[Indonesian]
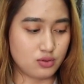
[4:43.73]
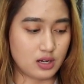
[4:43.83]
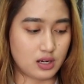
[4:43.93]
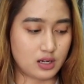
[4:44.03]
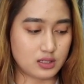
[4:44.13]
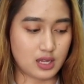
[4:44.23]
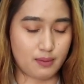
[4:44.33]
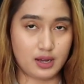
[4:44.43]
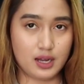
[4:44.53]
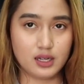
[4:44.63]
juga
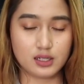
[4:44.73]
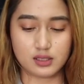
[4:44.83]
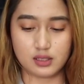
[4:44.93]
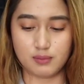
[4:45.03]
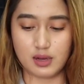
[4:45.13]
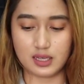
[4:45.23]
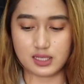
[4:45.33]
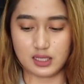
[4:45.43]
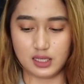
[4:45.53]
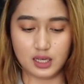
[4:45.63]
sama di
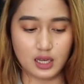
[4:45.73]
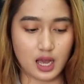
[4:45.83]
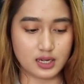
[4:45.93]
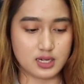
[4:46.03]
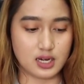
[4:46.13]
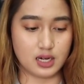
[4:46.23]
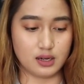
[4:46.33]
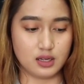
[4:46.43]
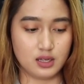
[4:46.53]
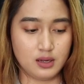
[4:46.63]
bagian sini
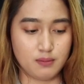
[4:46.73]
ada